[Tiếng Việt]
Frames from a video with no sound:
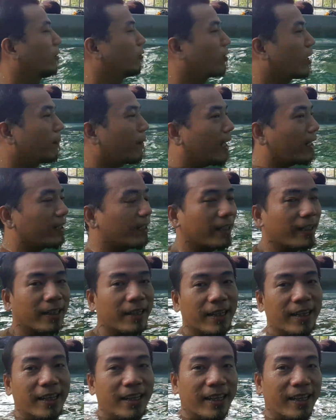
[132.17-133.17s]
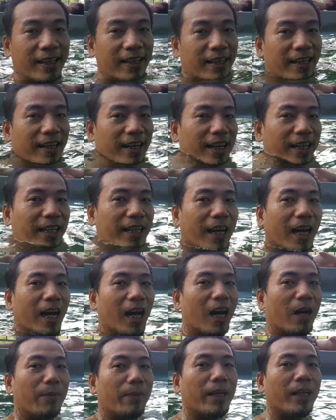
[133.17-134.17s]
YouTube anh. Thì
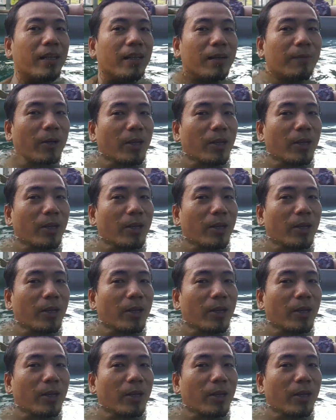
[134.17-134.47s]
uh, mấy uh,